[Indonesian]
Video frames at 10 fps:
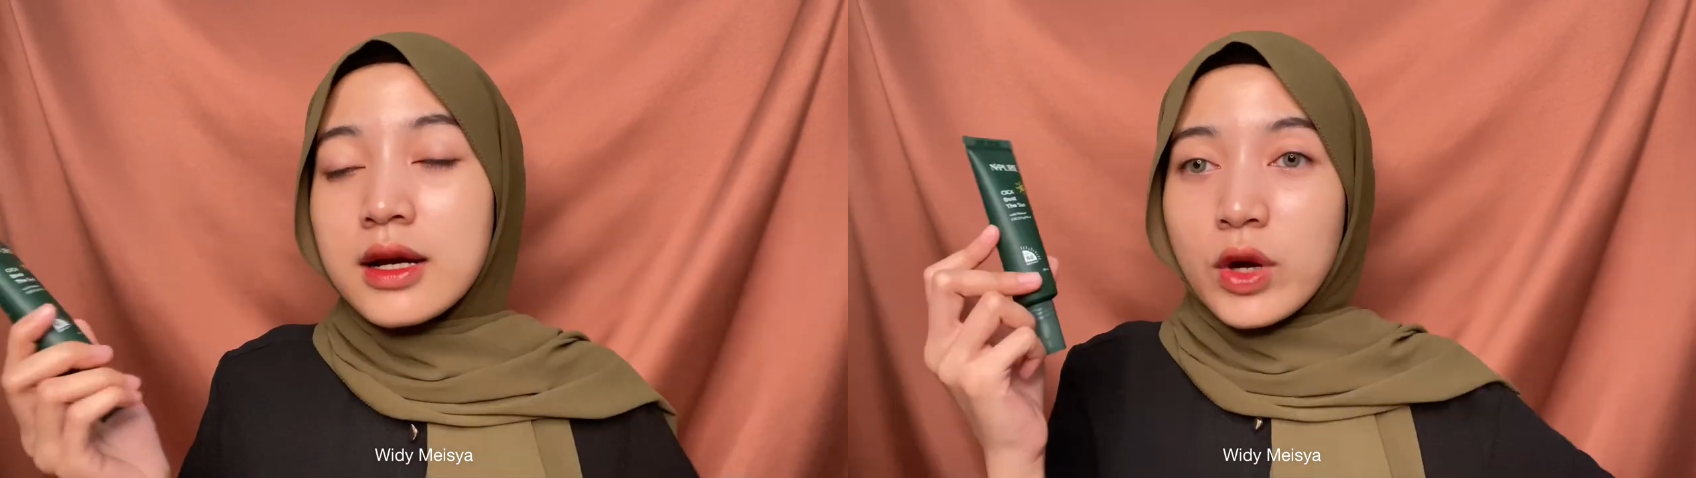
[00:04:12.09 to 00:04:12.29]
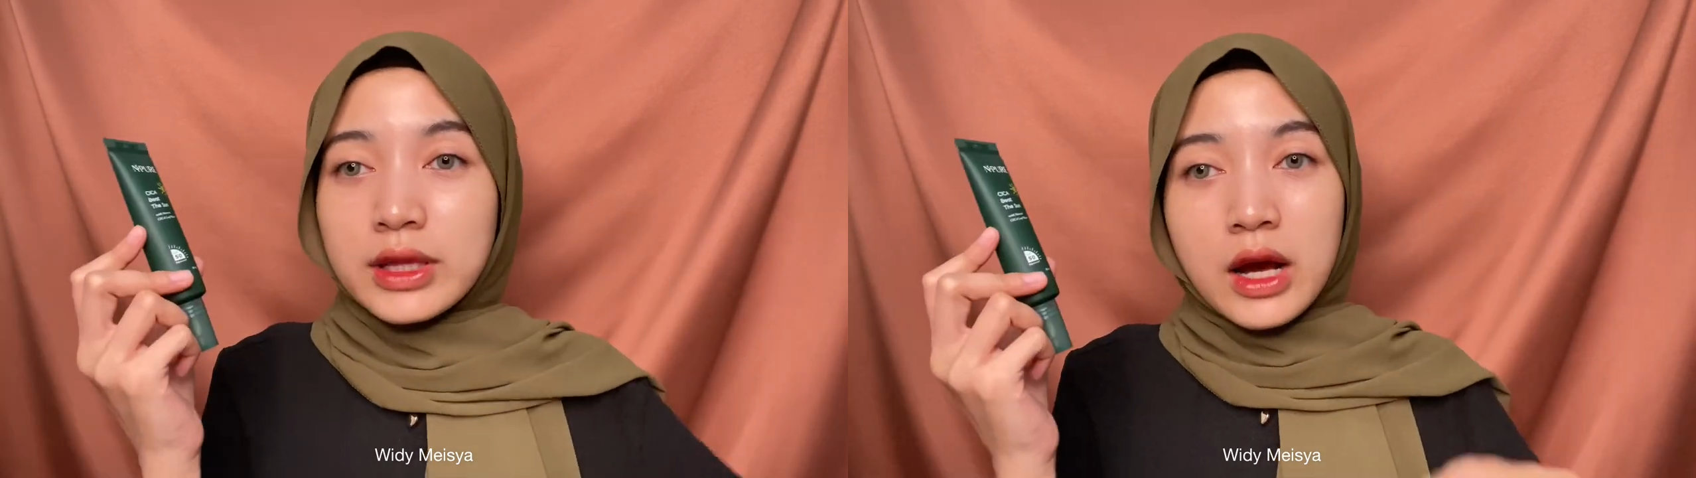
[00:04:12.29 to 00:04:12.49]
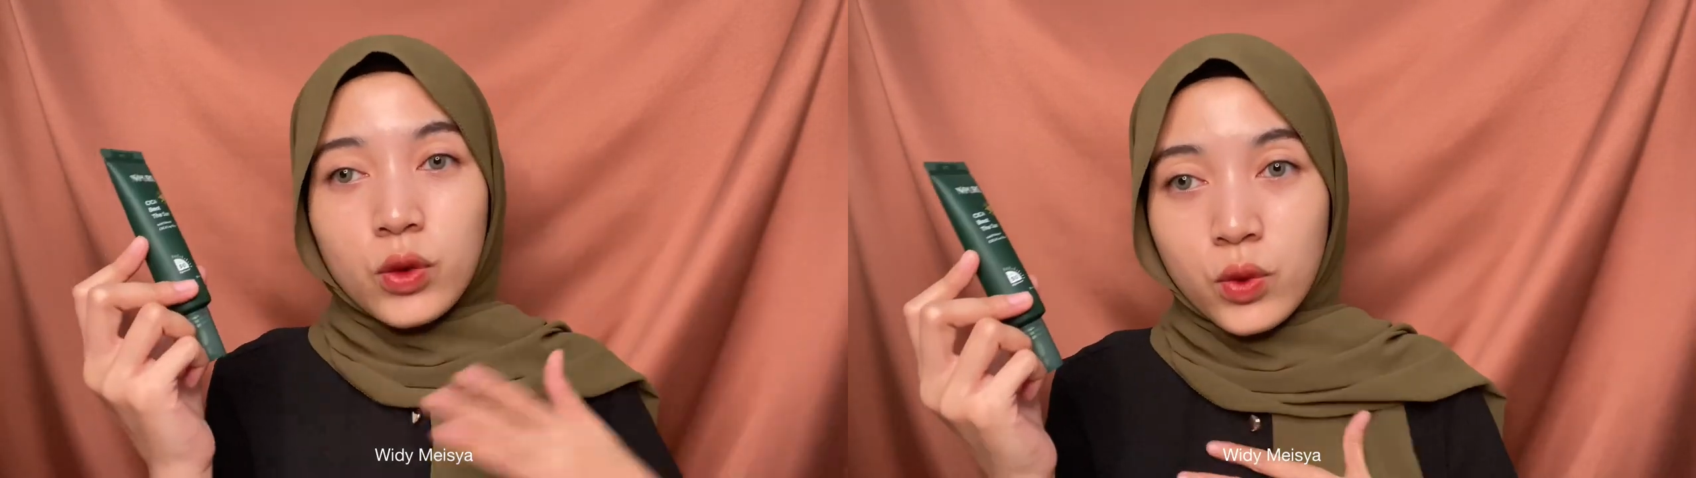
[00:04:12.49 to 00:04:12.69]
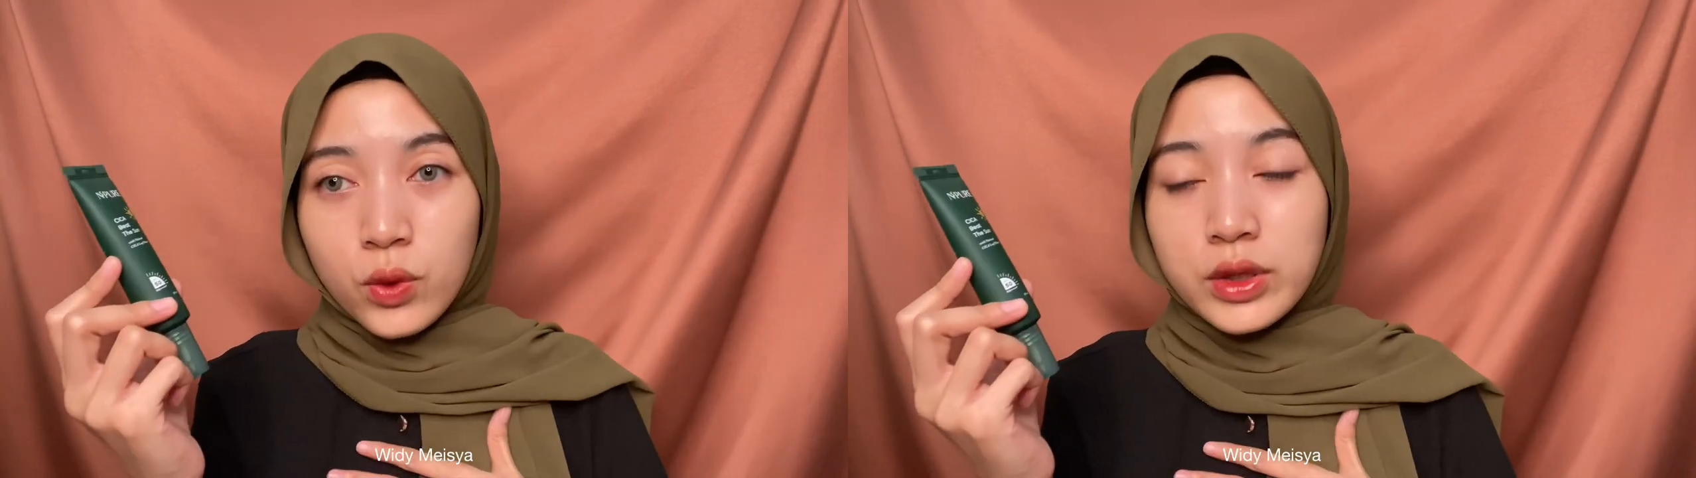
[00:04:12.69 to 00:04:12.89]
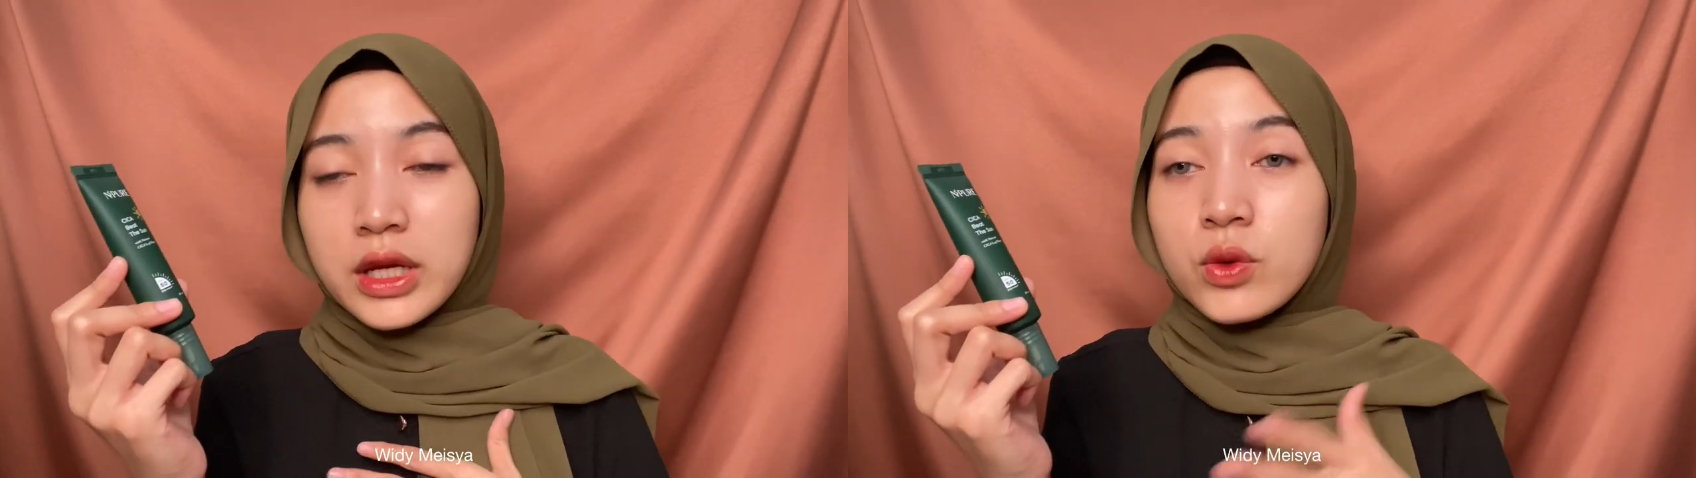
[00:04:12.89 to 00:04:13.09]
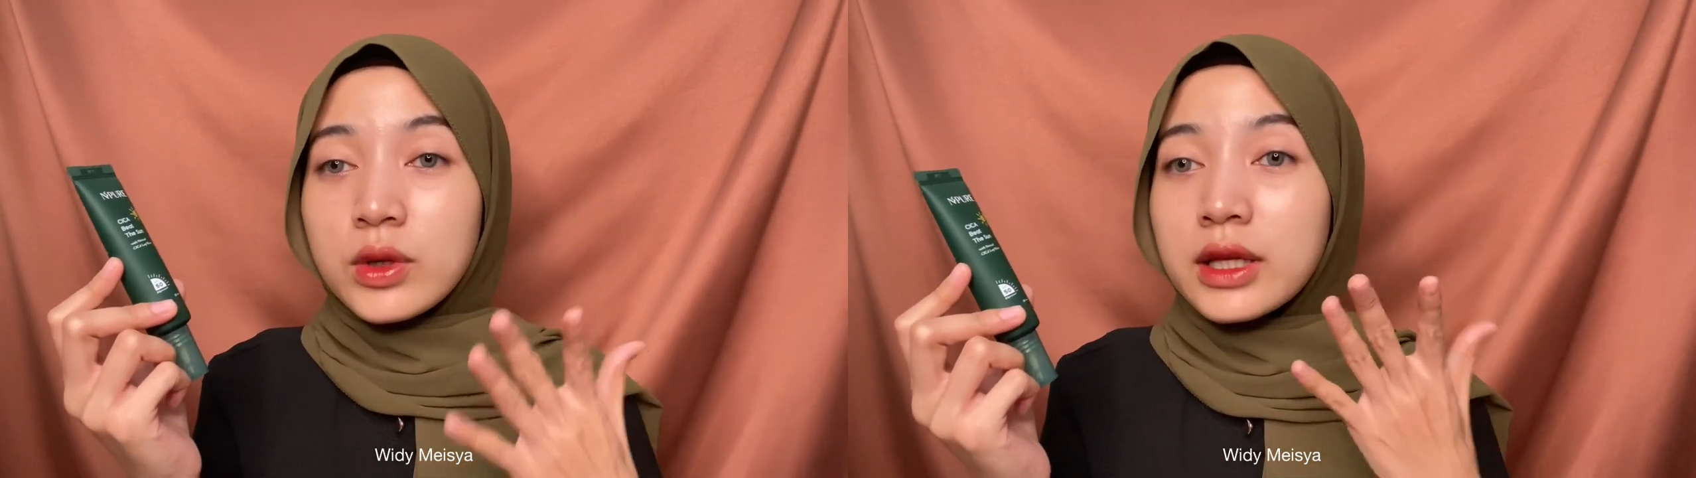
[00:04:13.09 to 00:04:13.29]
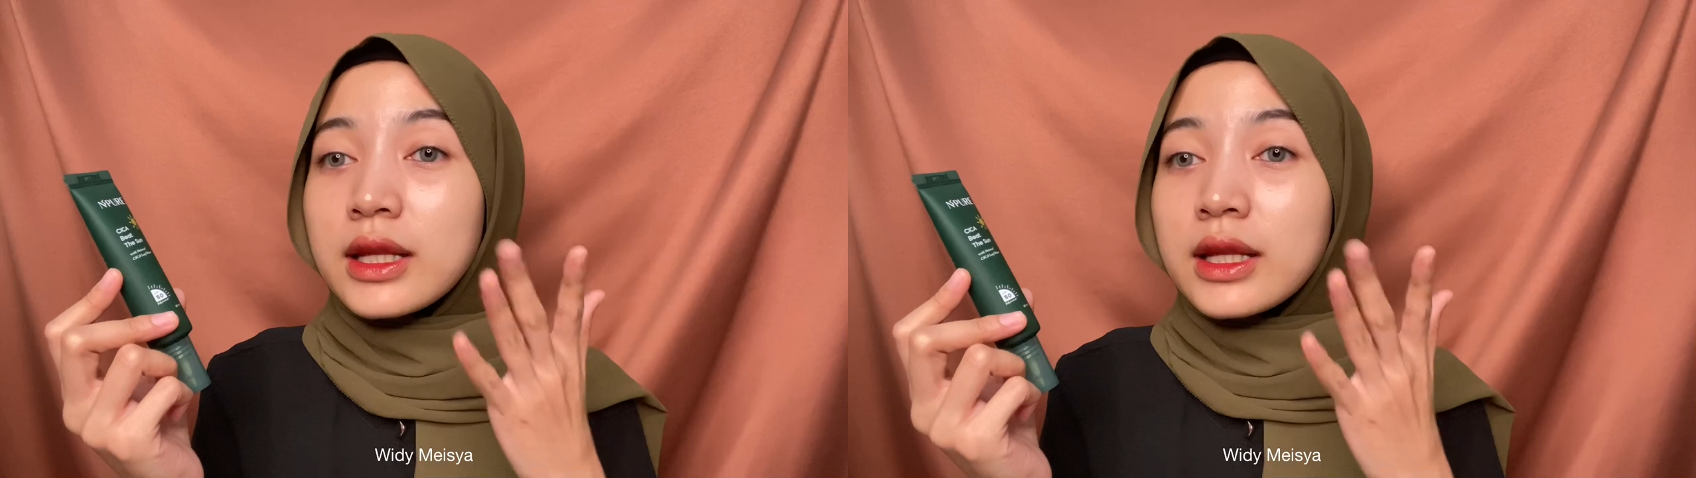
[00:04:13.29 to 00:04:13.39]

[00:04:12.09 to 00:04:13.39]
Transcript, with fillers: Buat aku, di kulit